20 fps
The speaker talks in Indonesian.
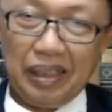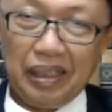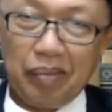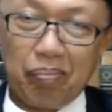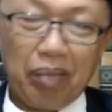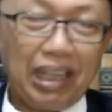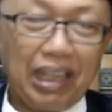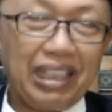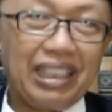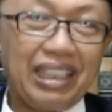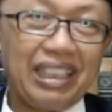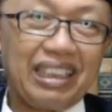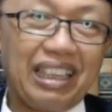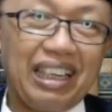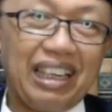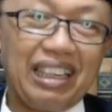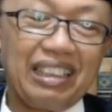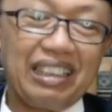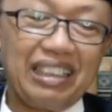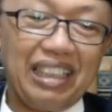Mari
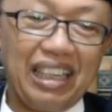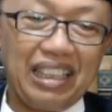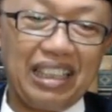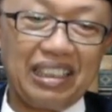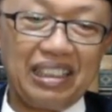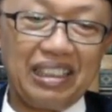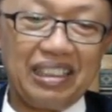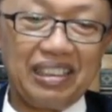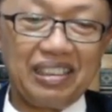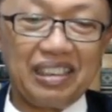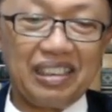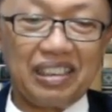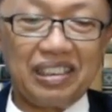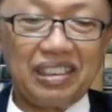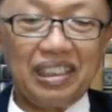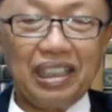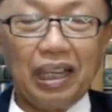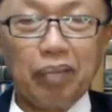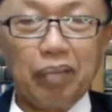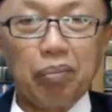kita lihat
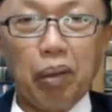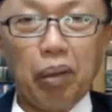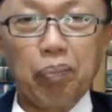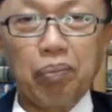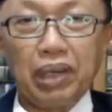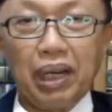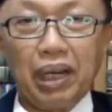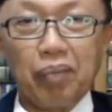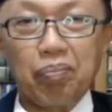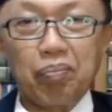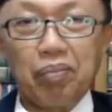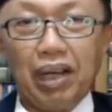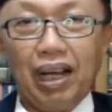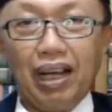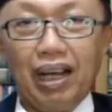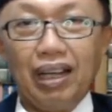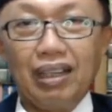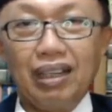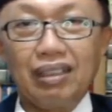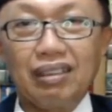sejenak
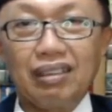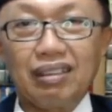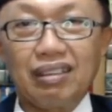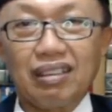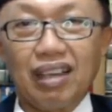beberapa